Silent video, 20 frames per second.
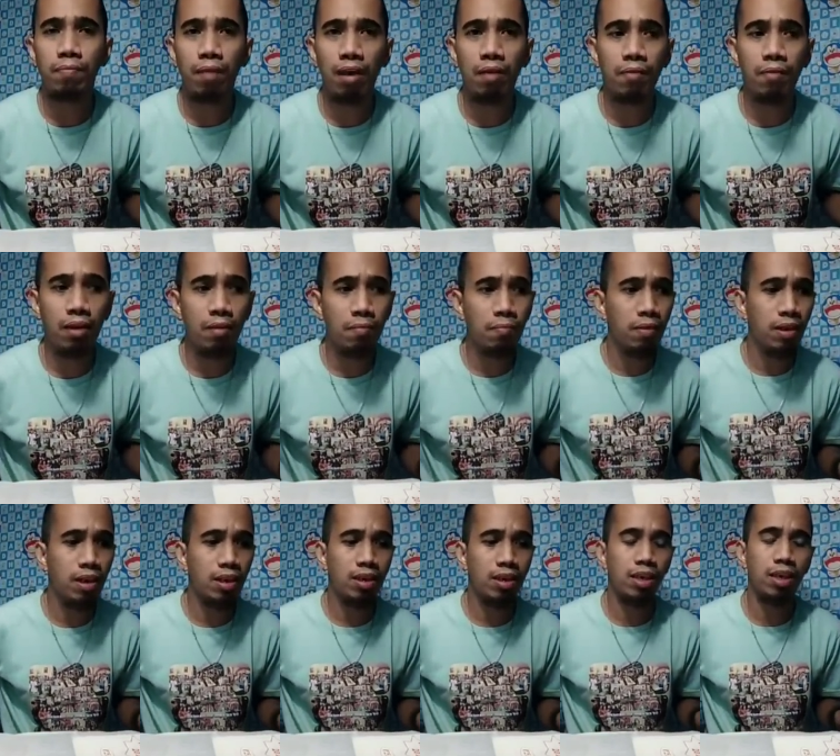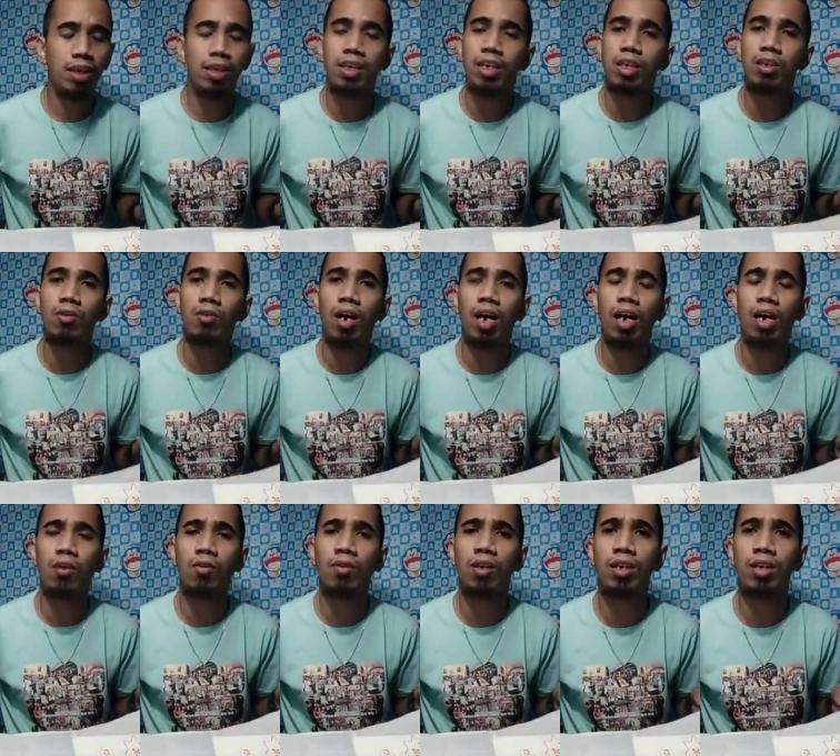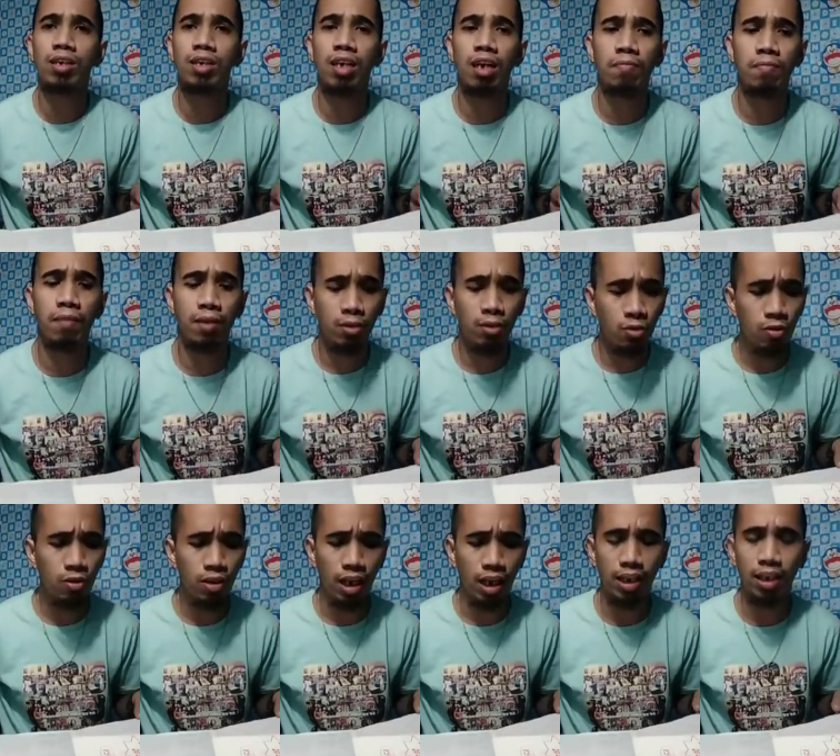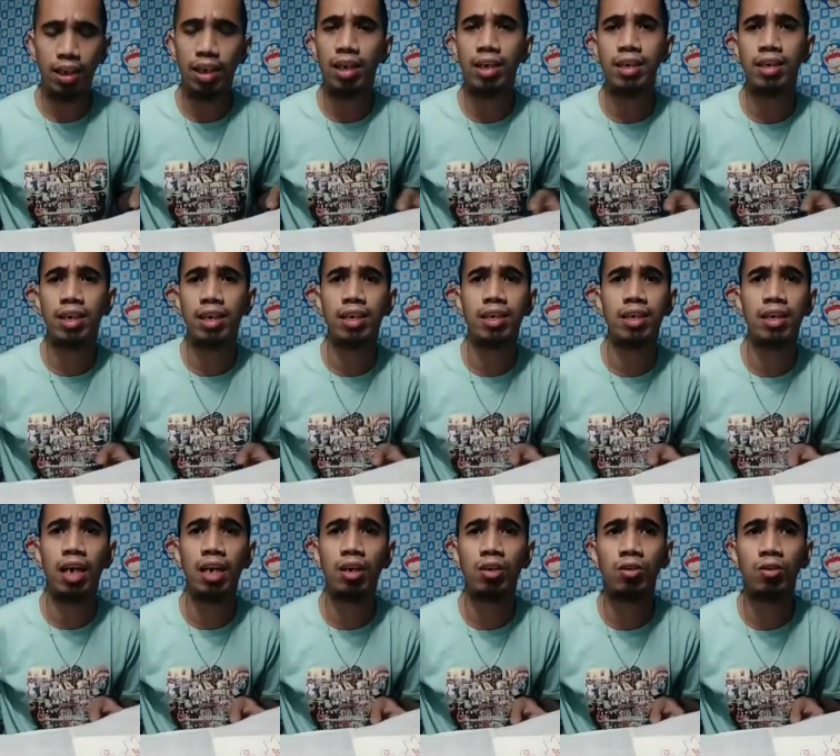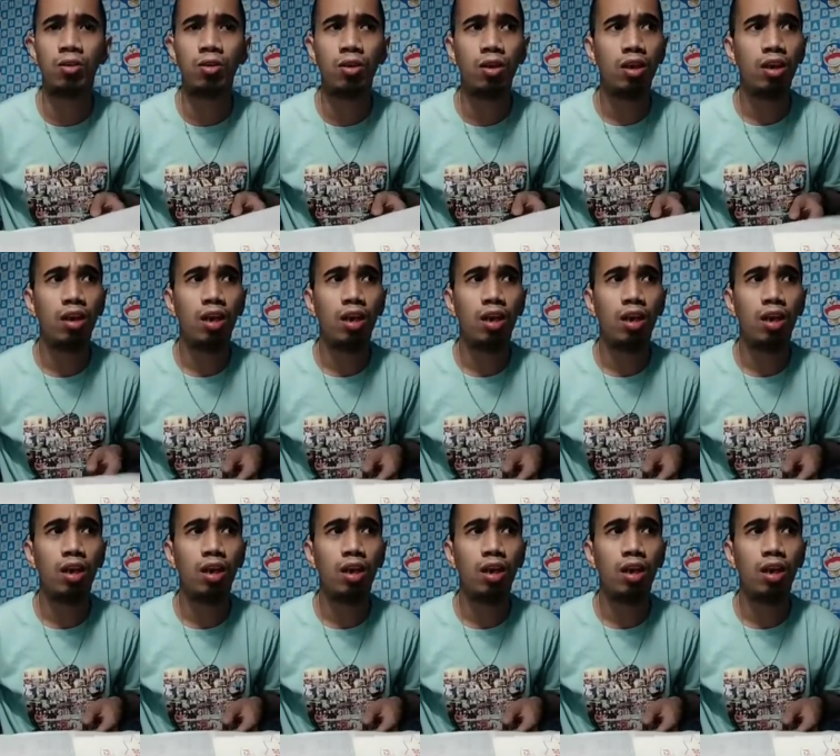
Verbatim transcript: 5 and peak 6 ngayong araw ng Sabado, 9 races tayo.